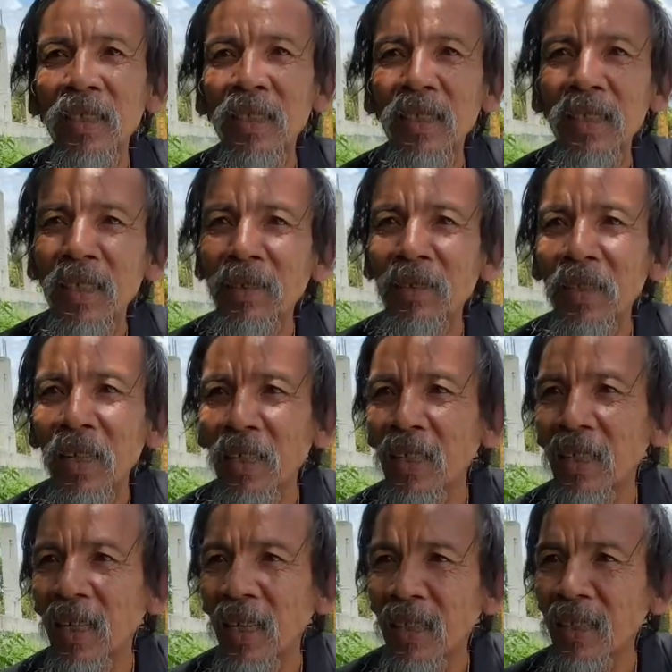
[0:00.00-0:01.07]
đi nay đi
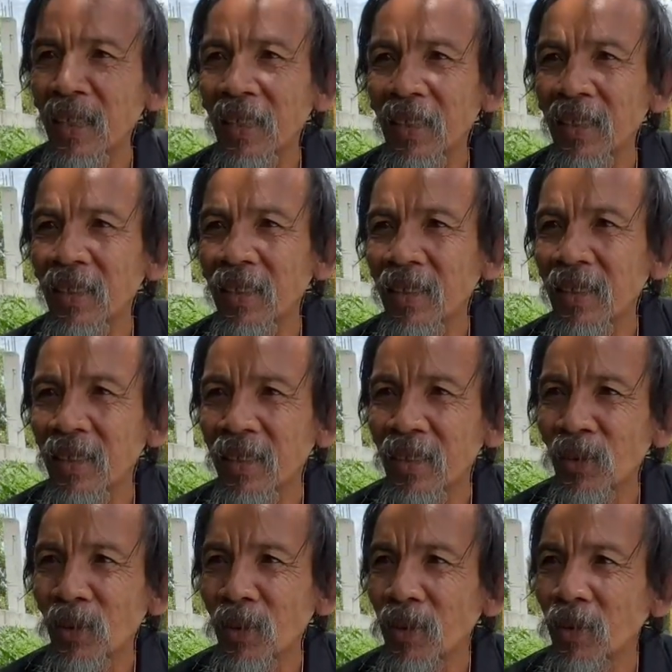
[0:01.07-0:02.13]
gần đấy à,
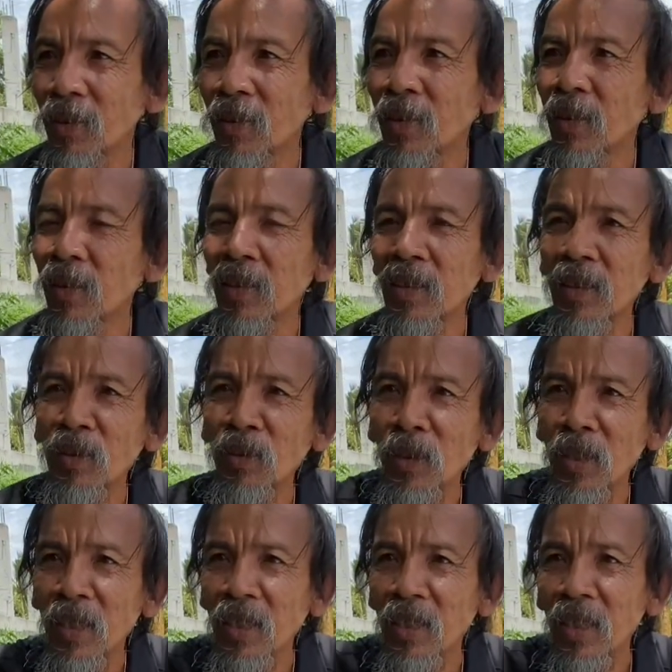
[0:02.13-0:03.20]
đuối yeah. Dạ. chứ qua
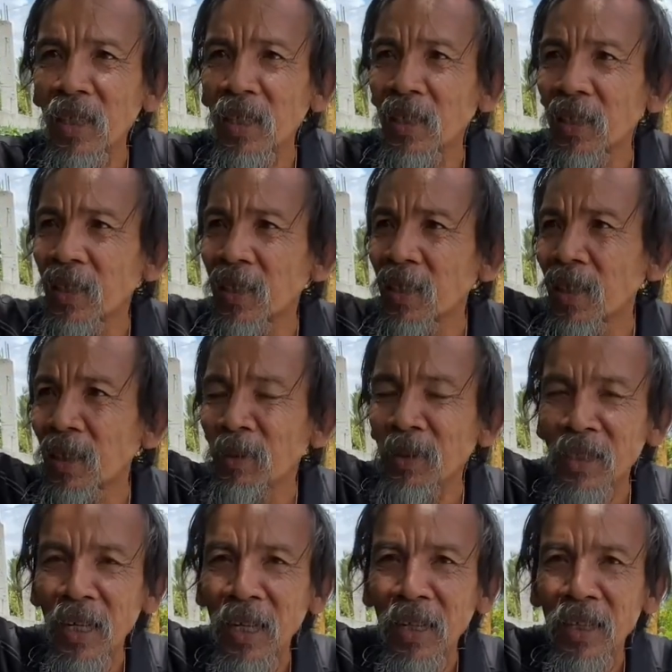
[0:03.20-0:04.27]
đi kia đi tới bà
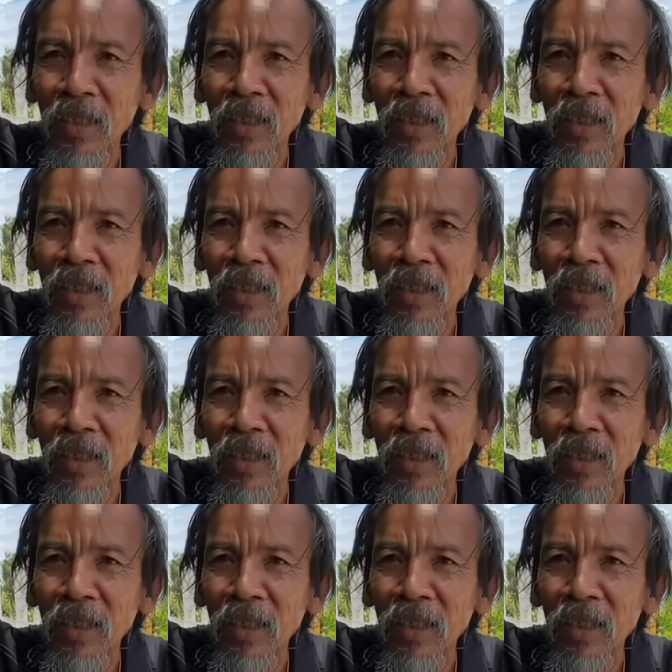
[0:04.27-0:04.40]
xài